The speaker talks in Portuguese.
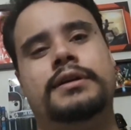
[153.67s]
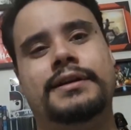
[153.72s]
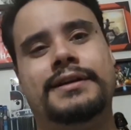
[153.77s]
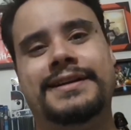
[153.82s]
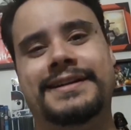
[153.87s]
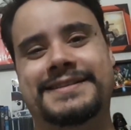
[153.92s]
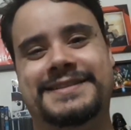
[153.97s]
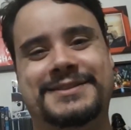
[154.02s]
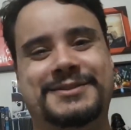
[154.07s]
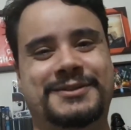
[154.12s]

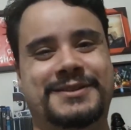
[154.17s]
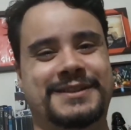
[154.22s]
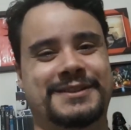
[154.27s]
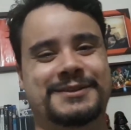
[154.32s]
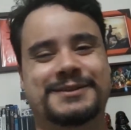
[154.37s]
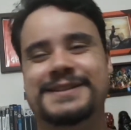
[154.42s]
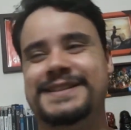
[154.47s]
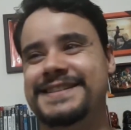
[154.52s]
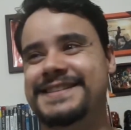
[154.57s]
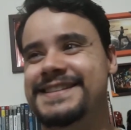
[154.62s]
aquelas coisas
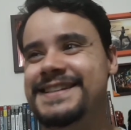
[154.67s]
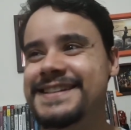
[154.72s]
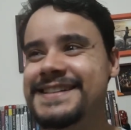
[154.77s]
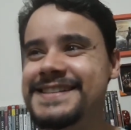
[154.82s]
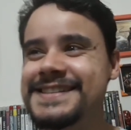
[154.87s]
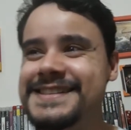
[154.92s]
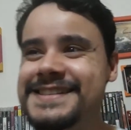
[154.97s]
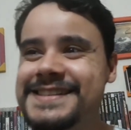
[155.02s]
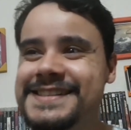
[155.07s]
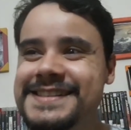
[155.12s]
loucas
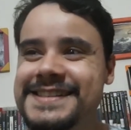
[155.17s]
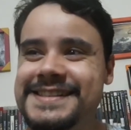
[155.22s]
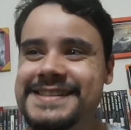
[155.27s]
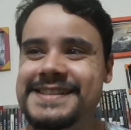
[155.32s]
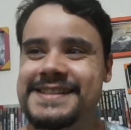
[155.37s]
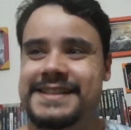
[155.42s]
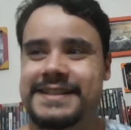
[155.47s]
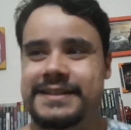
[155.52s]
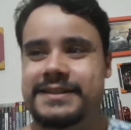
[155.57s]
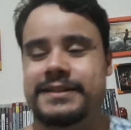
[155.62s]

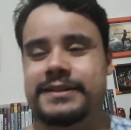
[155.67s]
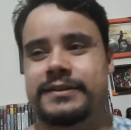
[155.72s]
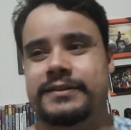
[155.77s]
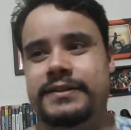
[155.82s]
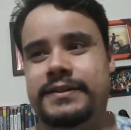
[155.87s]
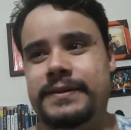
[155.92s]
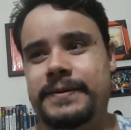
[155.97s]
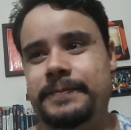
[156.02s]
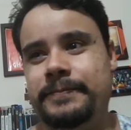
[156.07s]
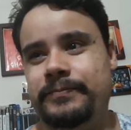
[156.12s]
e tal.
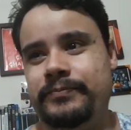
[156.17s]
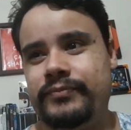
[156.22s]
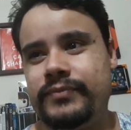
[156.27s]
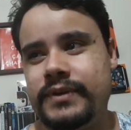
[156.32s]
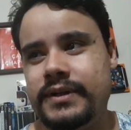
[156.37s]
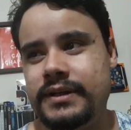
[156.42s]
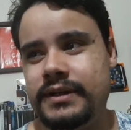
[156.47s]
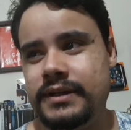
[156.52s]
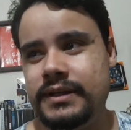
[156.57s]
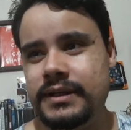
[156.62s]

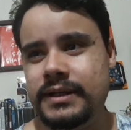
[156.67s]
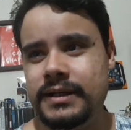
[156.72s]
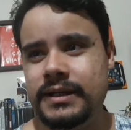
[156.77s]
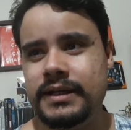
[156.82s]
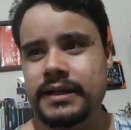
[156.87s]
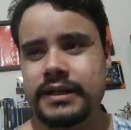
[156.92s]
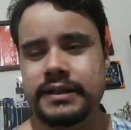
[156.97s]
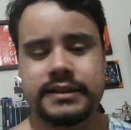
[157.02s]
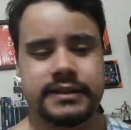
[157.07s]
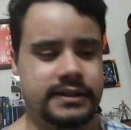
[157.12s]

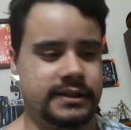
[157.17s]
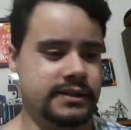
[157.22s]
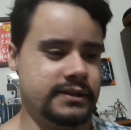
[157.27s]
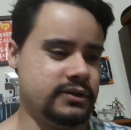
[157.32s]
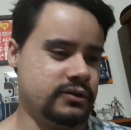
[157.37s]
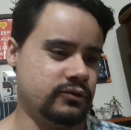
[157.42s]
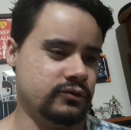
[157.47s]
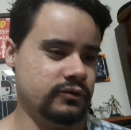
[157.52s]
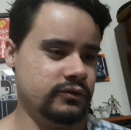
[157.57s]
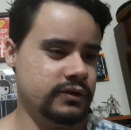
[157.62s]
E
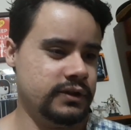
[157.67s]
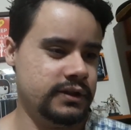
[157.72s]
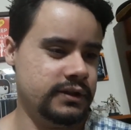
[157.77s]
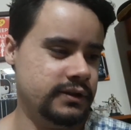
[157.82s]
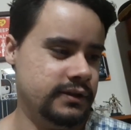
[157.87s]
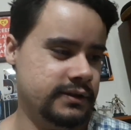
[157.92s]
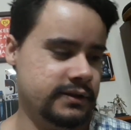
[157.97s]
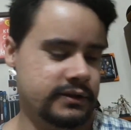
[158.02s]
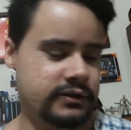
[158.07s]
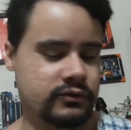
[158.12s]
arrastou, né?
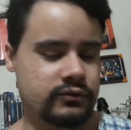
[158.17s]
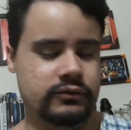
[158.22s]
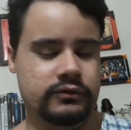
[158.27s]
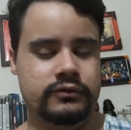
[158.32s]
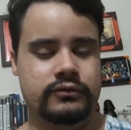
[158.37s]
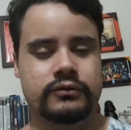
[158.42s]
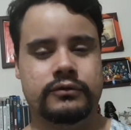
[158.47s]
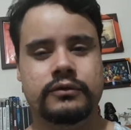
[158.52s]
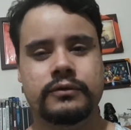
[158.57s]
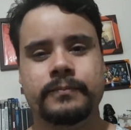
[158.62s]
Arrastou
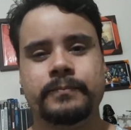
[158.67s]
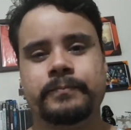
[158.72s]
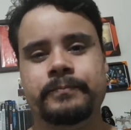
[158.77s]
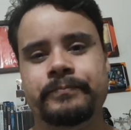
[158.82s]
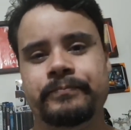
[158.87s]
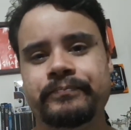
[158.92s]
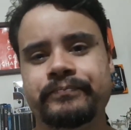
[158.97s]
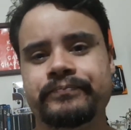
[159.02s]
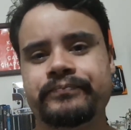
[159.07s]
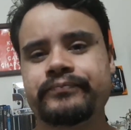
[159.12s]
tudo.
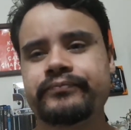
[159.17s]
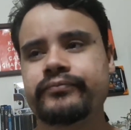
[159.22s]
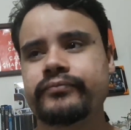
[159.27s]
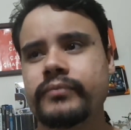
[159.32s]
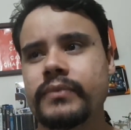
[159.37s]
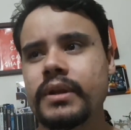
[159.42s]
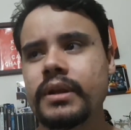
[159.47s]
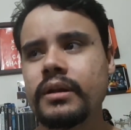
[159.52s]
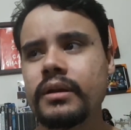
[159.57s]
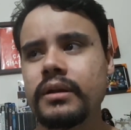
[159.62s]

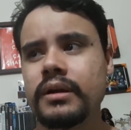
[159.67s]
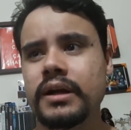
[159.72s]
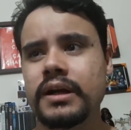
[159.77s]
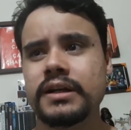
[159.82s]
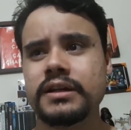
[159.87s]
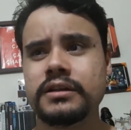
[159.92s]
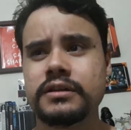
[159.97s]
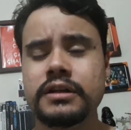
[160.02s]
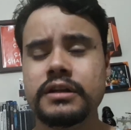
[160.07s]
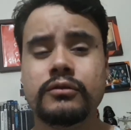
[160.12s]
Aí
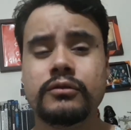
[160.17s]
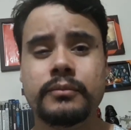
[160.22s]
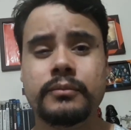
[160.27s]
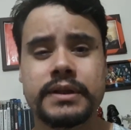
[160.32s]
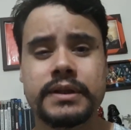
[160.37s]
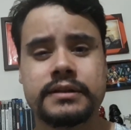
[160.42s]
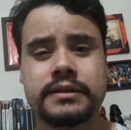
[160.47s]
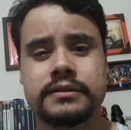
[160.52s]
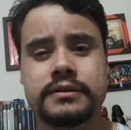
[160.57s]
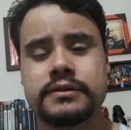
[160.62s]
até o
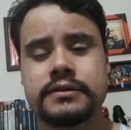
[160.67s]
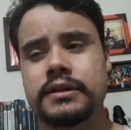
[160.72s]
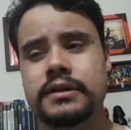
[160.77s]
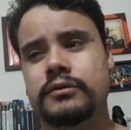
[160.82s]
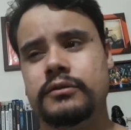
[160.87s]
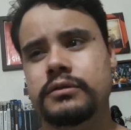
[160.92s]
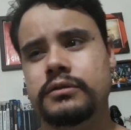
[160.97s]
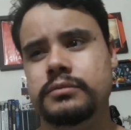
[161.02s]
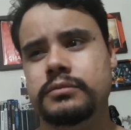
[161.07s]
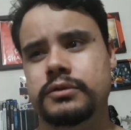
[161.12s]
comentarista da
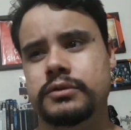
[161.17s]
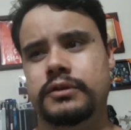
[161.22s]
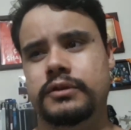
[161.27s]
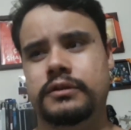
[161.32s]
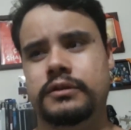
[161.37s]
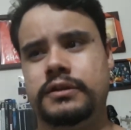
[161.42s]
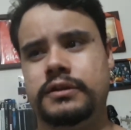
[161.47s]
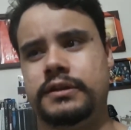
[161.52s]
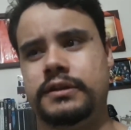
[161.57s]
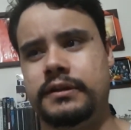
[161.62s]
Globo, na
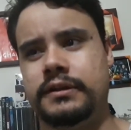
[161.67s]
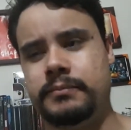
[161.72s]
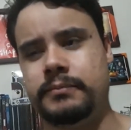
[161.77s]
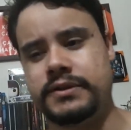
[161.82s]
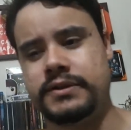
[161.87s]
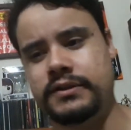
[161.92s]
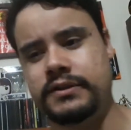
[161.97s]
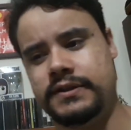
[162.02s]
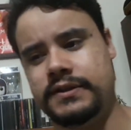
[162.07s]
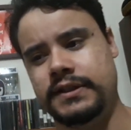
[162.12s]
hora que tava
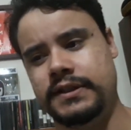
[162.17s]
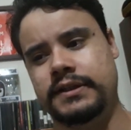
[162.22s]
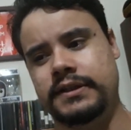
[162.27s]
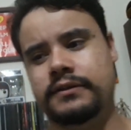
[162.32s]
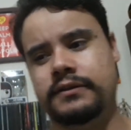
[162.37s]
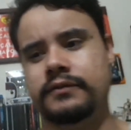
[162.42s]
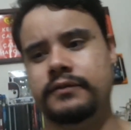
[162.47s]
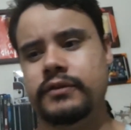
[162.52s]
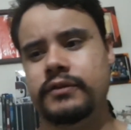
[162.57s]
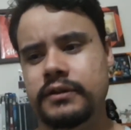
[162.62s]
passando esse
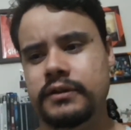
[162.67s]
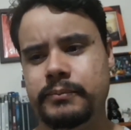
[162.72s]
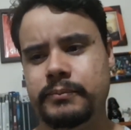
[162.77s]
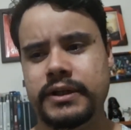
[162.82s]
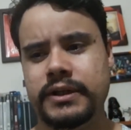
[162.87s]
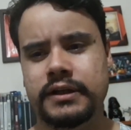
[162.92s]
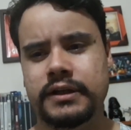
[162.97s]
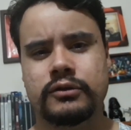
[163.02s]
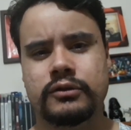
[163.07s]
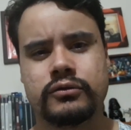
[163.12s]
enredo, eu falei,
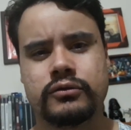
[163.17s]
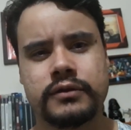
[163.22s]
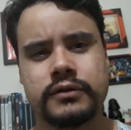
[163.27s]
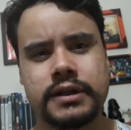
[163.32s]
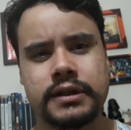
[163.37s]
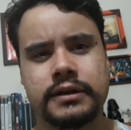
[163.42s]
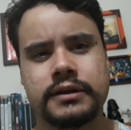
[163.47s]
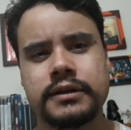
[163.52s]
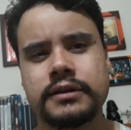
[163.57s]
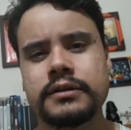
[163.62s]
peraí, eu tô
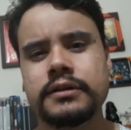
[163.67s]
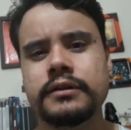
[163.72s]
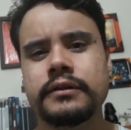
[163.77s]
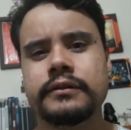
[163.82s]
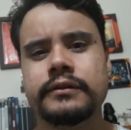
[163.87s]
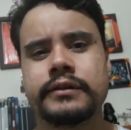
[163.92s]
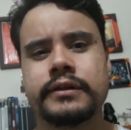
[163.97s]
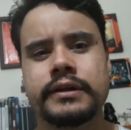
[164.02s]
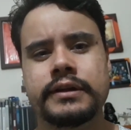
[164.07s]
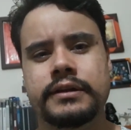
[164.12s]
tentando
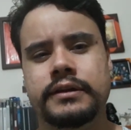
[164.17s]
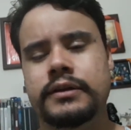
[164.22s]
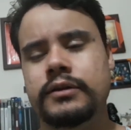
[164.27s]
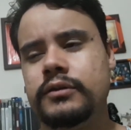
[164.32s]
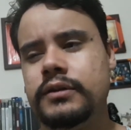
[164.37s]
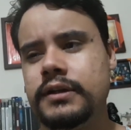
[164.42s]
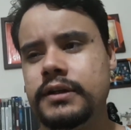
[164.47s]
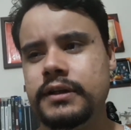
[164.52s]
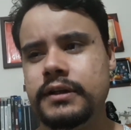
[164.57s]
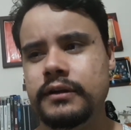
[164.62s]
entender o
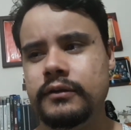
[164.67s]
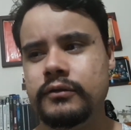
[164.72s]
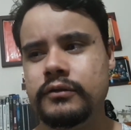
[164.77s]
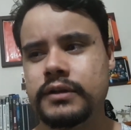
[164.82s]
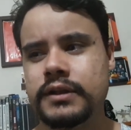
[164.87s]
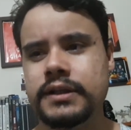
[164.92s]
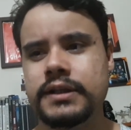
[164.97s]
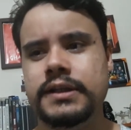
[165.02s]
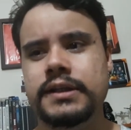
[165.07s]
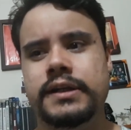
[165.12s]
que, que o
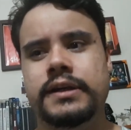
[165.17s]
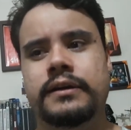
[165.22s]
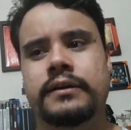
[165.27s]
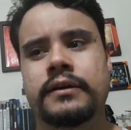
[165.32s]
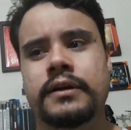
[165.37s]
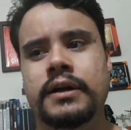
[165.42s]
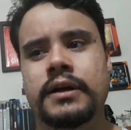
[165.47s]
que, que é.